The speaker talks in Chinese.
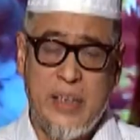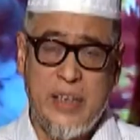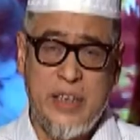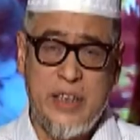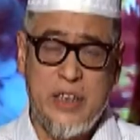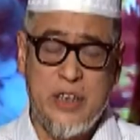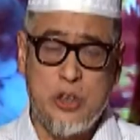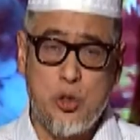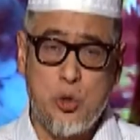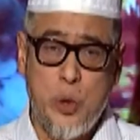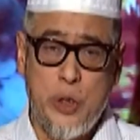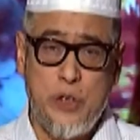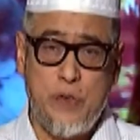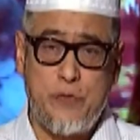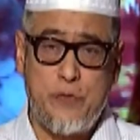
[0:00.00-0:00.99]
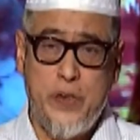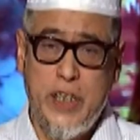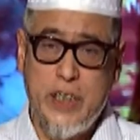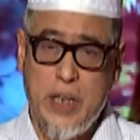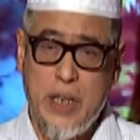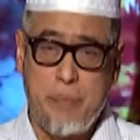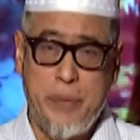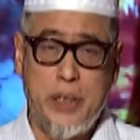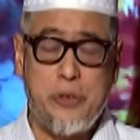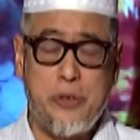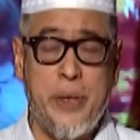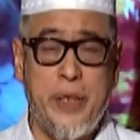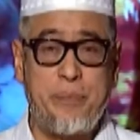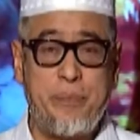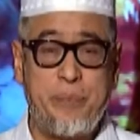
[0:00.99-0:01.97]
啊已经说的非常明
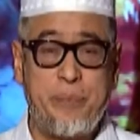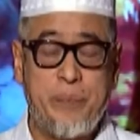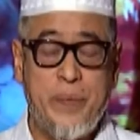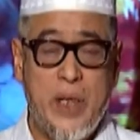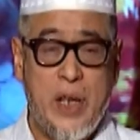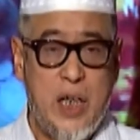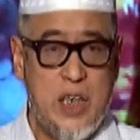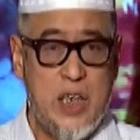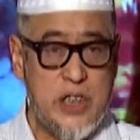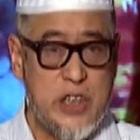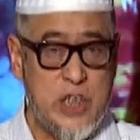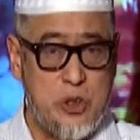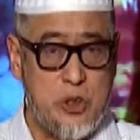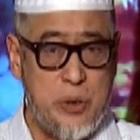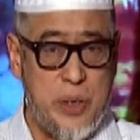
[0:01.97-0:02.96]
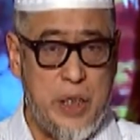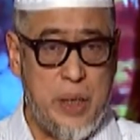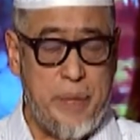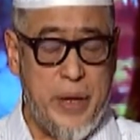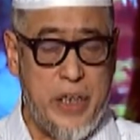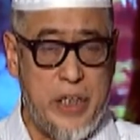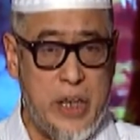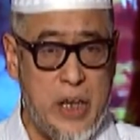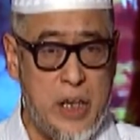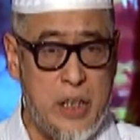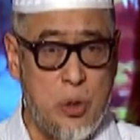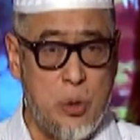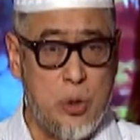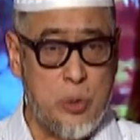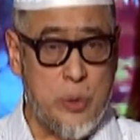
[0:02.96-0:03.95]
确。圣训里边也
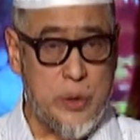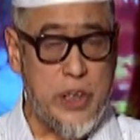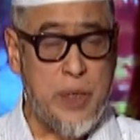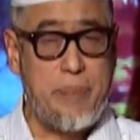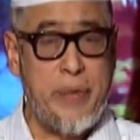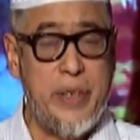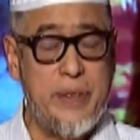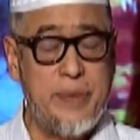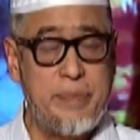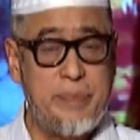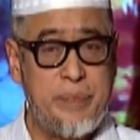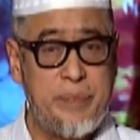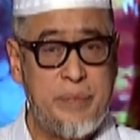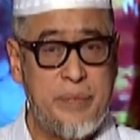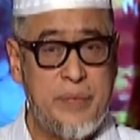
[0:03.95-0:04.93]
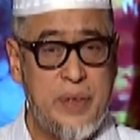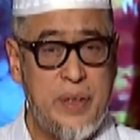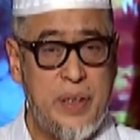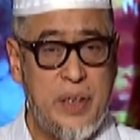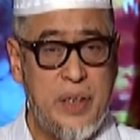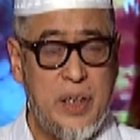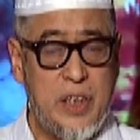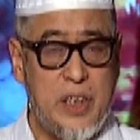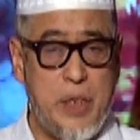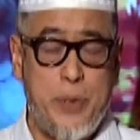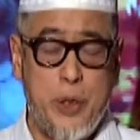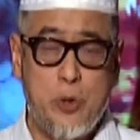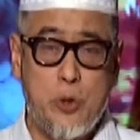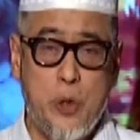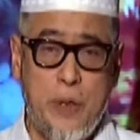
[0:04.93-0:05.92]
有所证明，你比
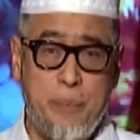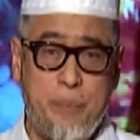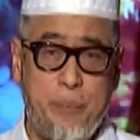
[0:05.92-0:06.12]
如说，